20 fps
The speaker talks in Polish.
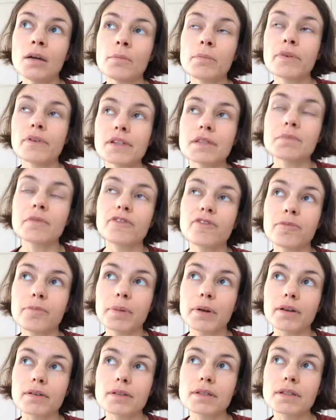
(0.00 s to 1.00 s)
powiedzmy
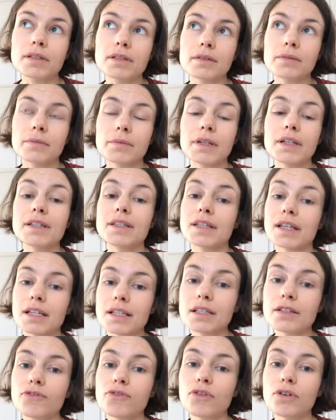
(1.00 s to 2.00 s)
wprost,
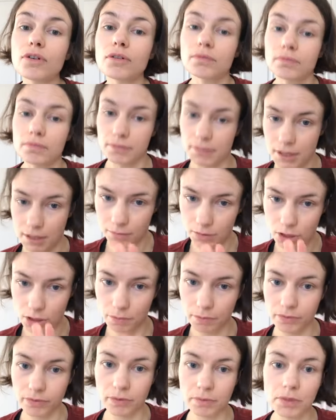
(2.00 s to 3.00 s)
Rycerstwo, zanim jeszcze
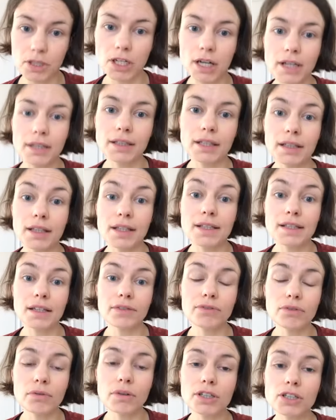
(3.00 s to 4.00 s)
powiem szlachta,
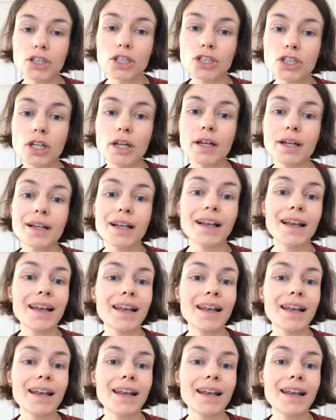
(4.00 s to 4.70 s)
nastawiła się, że